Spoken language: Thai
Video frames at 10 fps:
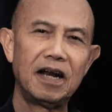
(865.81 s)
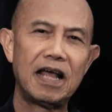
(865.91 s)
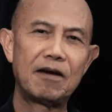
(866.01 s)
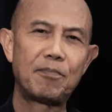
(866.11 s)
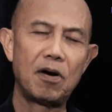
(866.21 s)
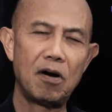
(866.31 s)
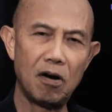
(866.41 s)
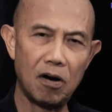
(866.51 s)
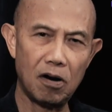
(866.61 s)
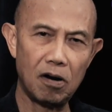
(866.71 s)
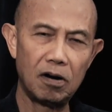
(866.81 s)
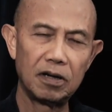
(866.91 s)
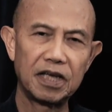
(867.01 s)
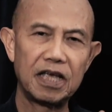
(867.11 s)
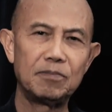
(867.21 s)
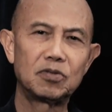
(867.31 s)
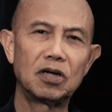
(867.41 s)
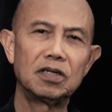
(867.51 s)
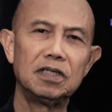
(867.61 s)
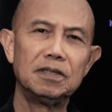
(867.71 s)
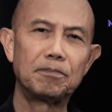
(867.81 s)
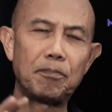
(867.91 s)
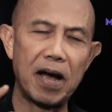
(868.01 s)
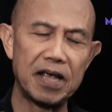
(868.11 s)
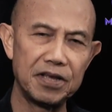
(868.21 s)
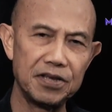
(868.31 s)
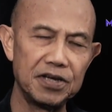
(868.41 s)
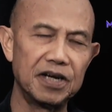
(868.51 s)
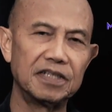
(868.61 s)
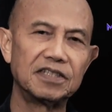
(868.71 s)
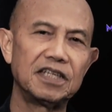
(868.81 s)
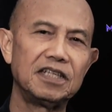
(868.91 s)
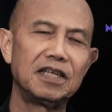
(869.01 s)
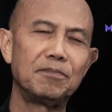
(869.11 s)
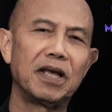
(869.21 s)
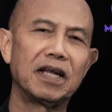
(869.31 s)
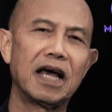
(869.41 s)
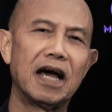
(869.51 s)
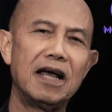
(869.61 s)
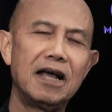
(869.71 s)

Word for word: แล้วพอคิมจองอึนไปเยือนสีจิ้นผิงน่ะ